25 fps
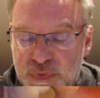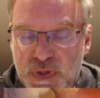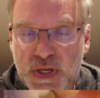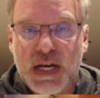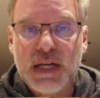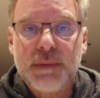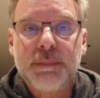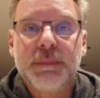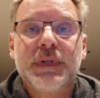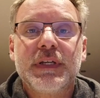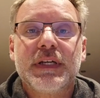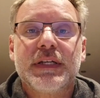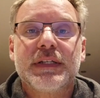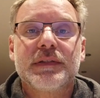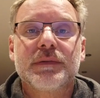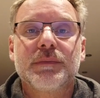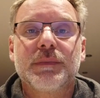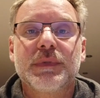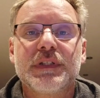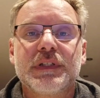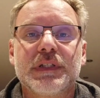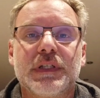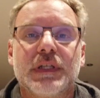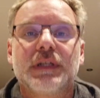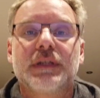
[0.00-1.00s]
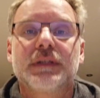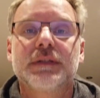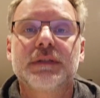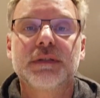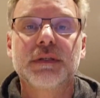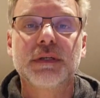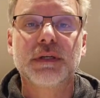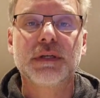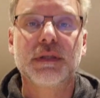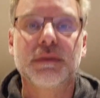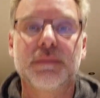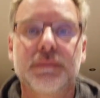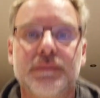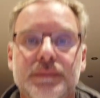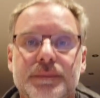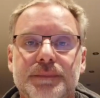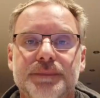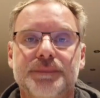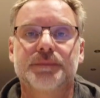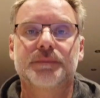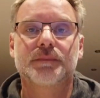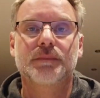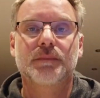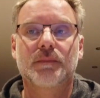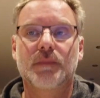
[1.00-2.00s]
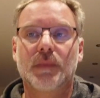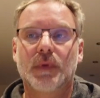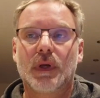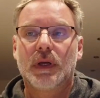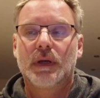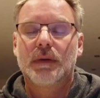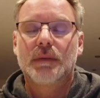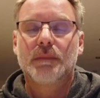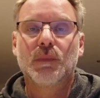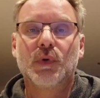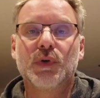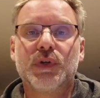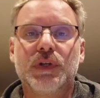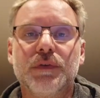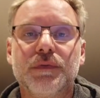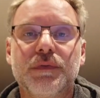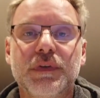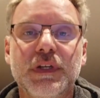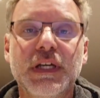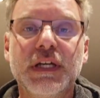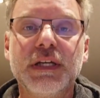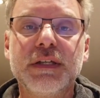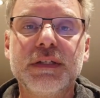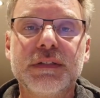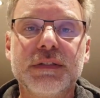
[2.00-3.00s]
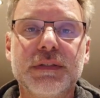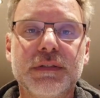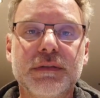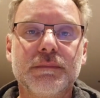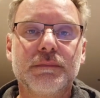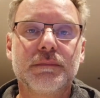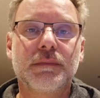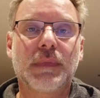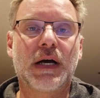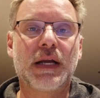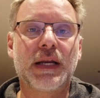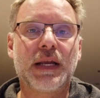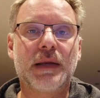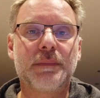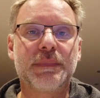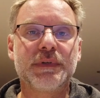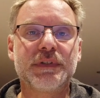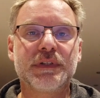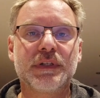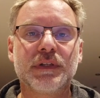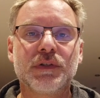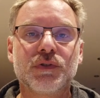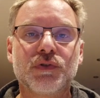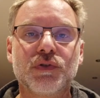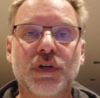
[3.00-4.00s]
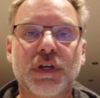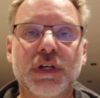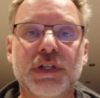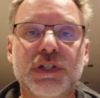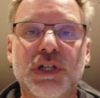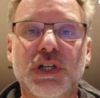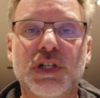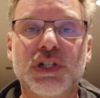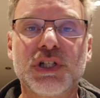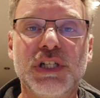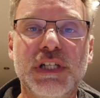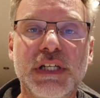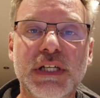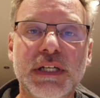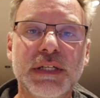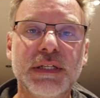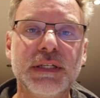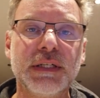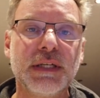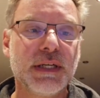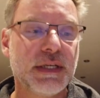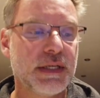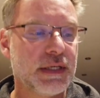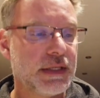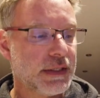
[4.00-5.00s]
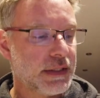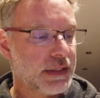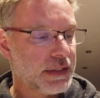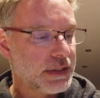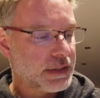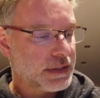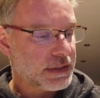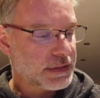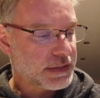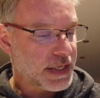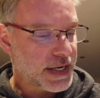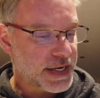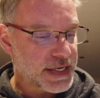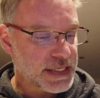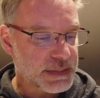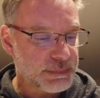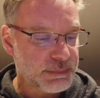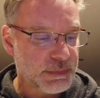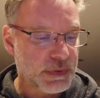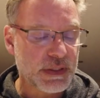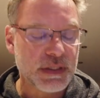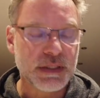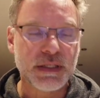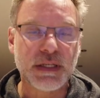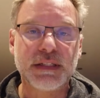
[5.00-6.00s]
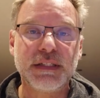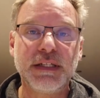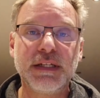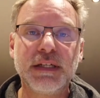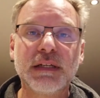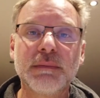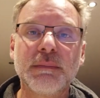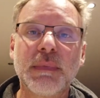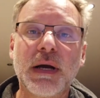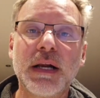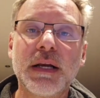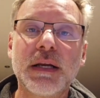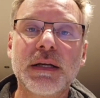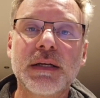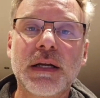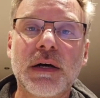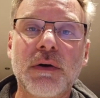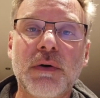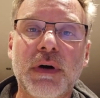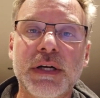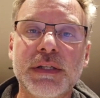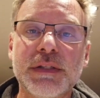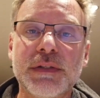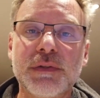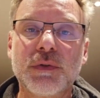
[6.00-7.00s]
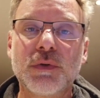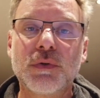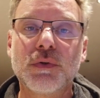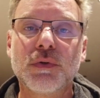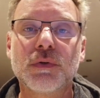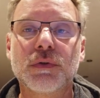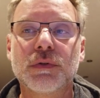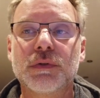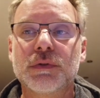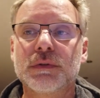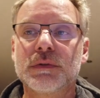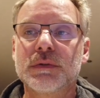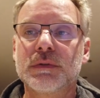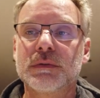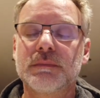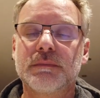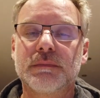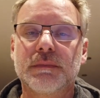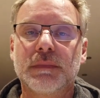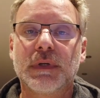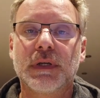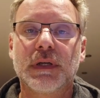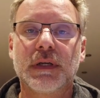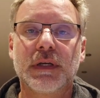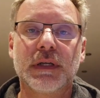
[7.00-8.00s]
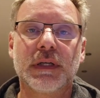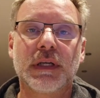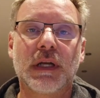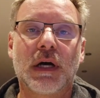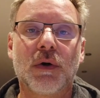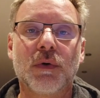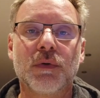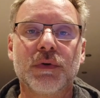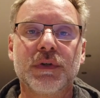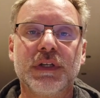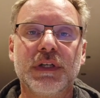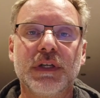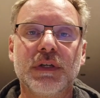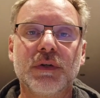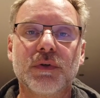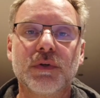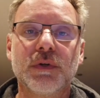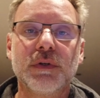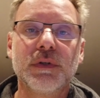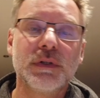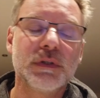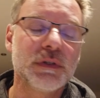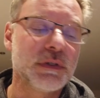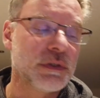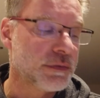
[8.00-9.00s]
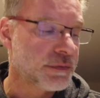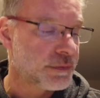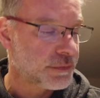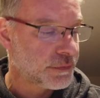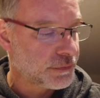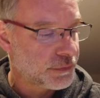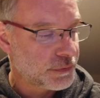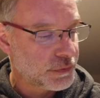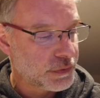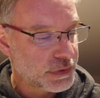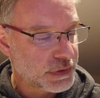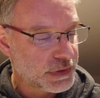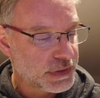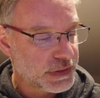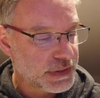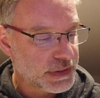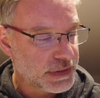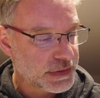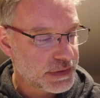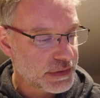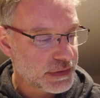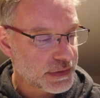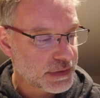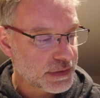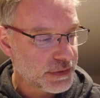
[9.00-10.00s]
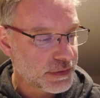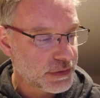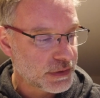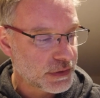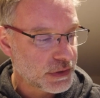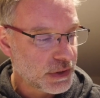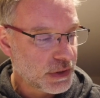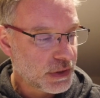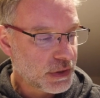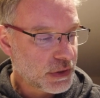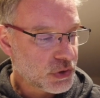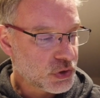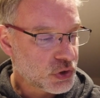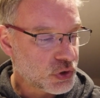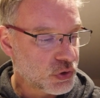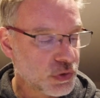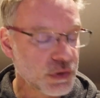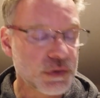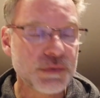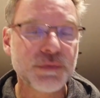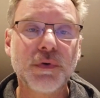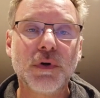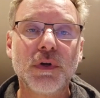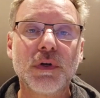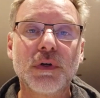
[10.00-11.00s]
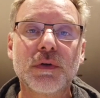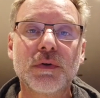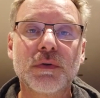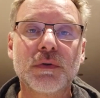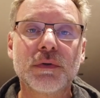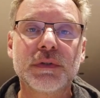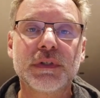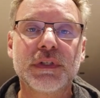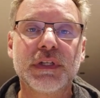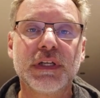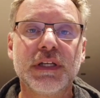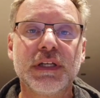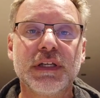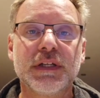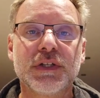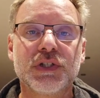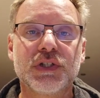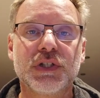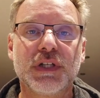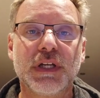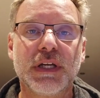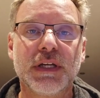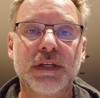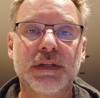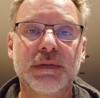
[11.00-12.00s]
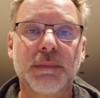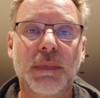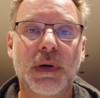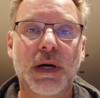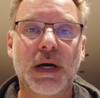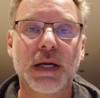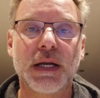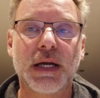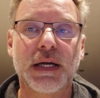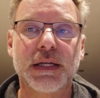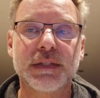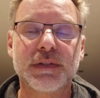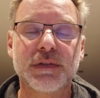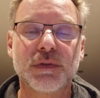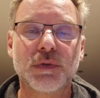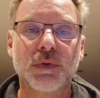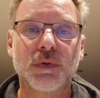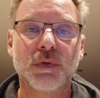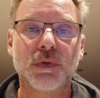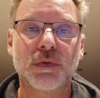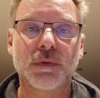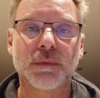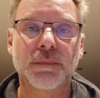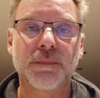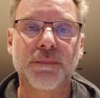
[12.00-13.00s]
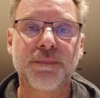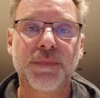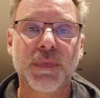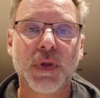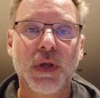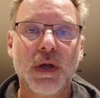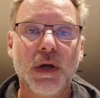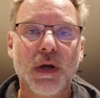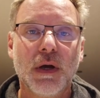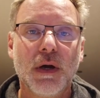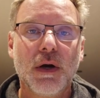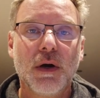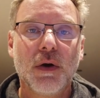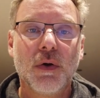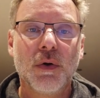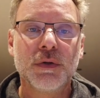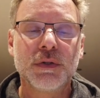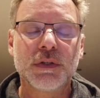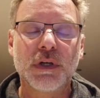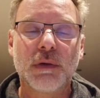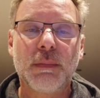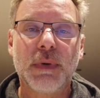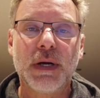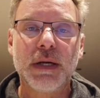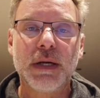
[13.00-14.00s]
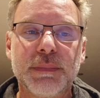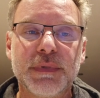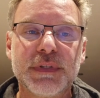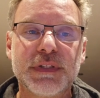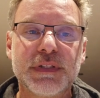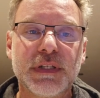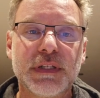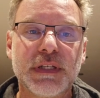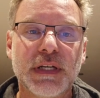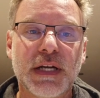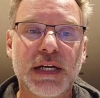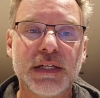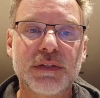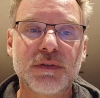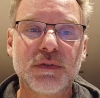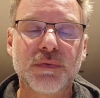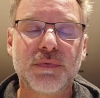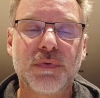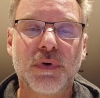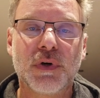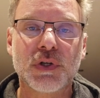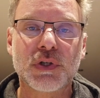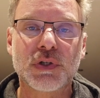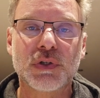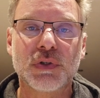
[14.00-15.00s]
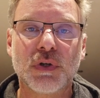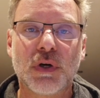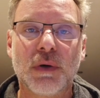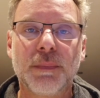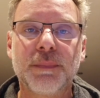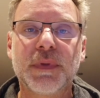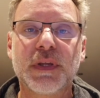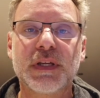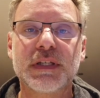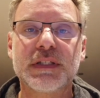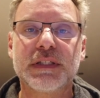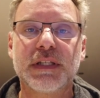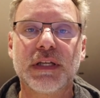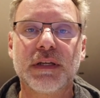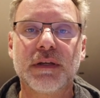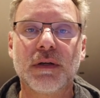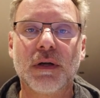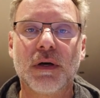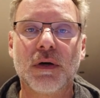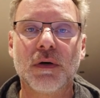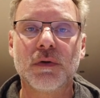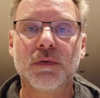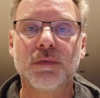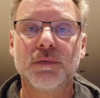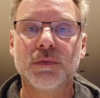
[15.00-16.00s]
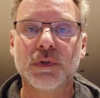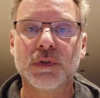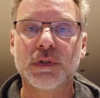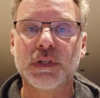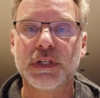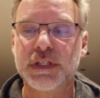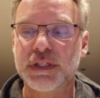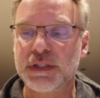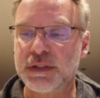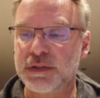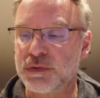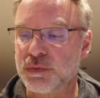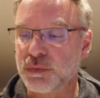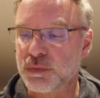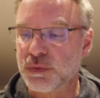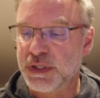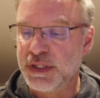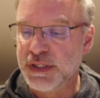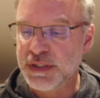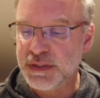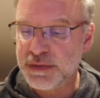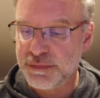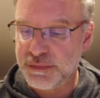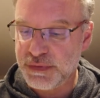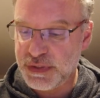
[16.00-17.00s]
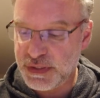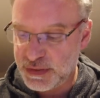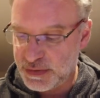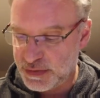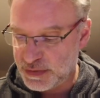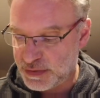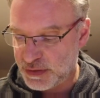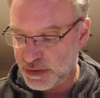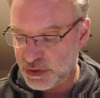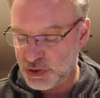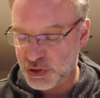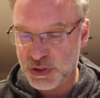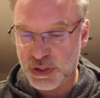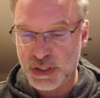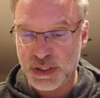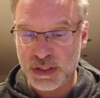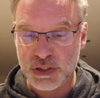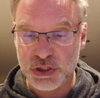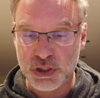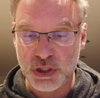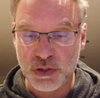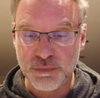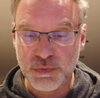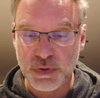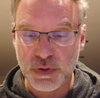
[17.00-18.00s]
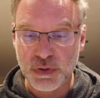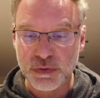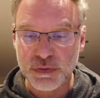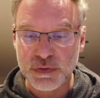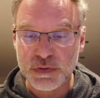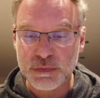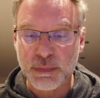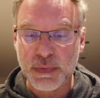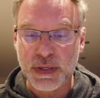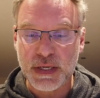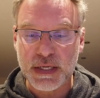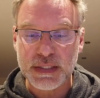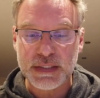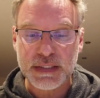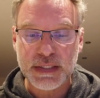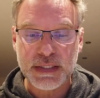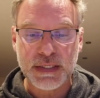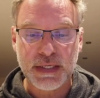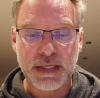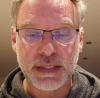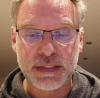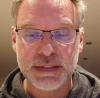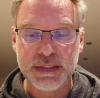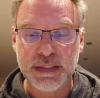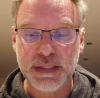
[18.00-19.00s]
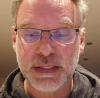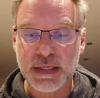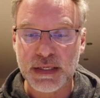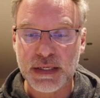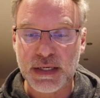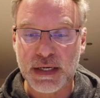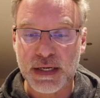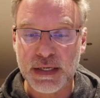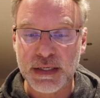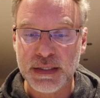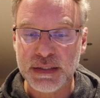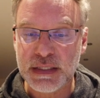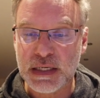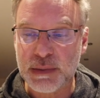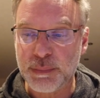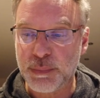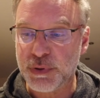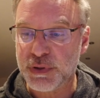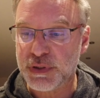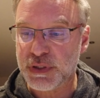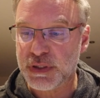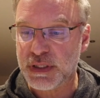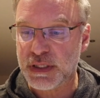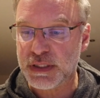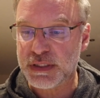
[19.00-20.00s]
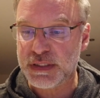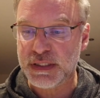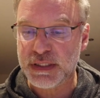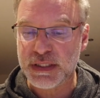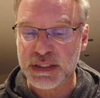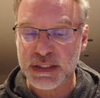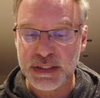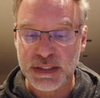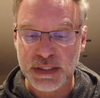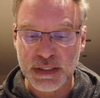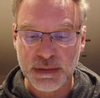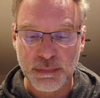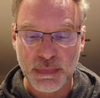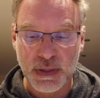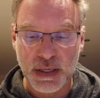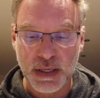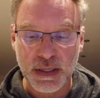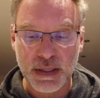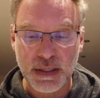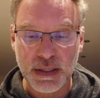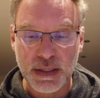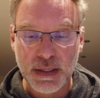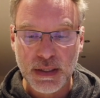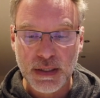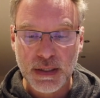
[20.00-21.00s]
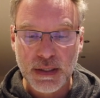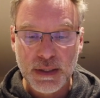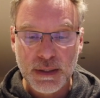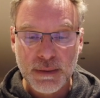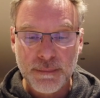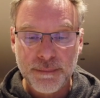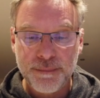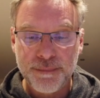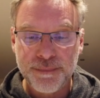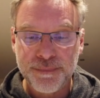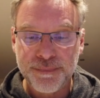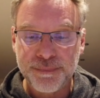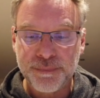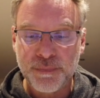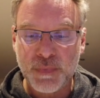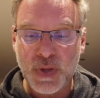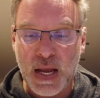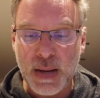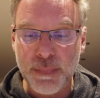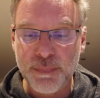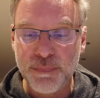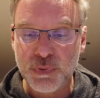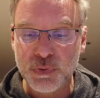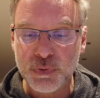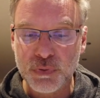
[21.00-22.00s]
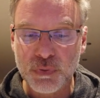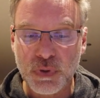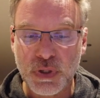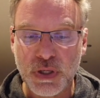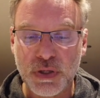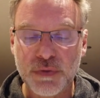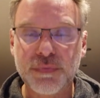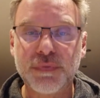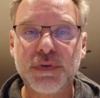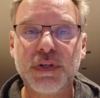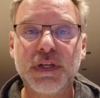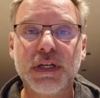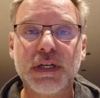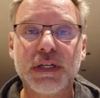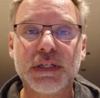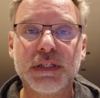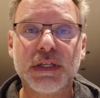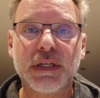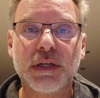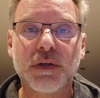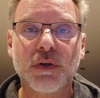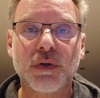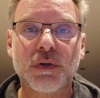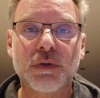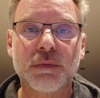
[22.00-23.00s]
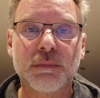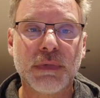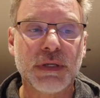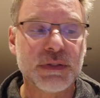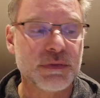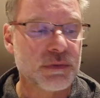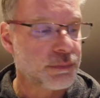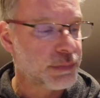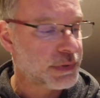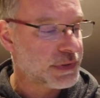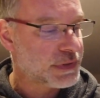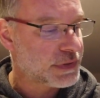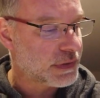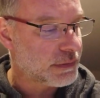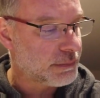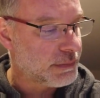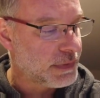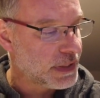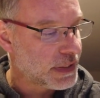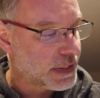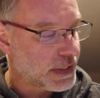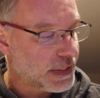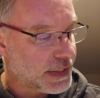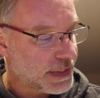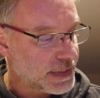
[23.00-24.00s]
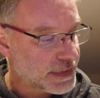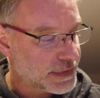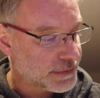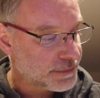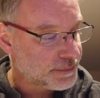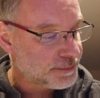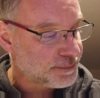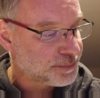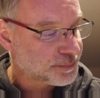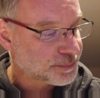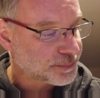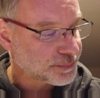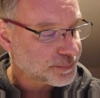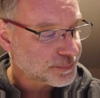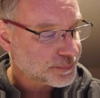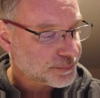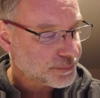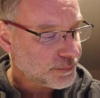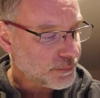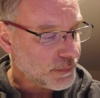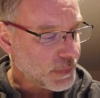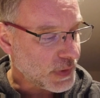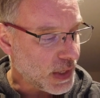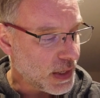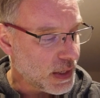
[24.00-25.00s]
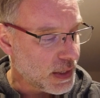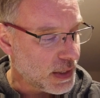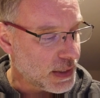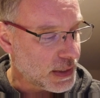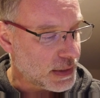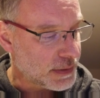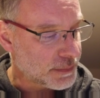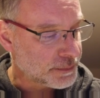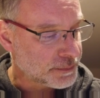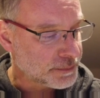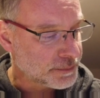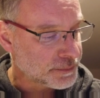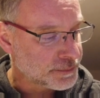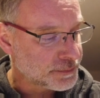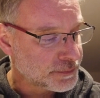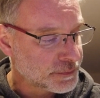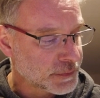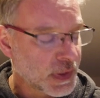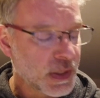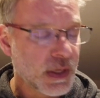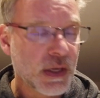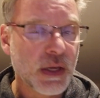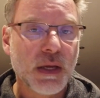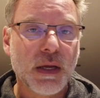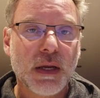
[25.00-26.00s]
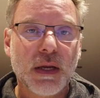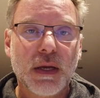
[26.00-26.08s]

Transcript: der hat mich jetzt ein bisschen ähm, motiviert, mal ein bisschen zu recherchieren. Das heißt, mir den Artikel mal genau anzugucken, genau die Gründe für diese Schlussfolgerung, die hier steht, mal anzugucken und ein bisschen nachzuforschen, ob das denn auch wirklich so ist, wie es da steht. Schauen wir uns mal den Artikel an. Ich habe euch den Artikel hier mal mh, hm, abfotografiert. Ihr könnt mal so ein bisschen mitlesen. Ähm,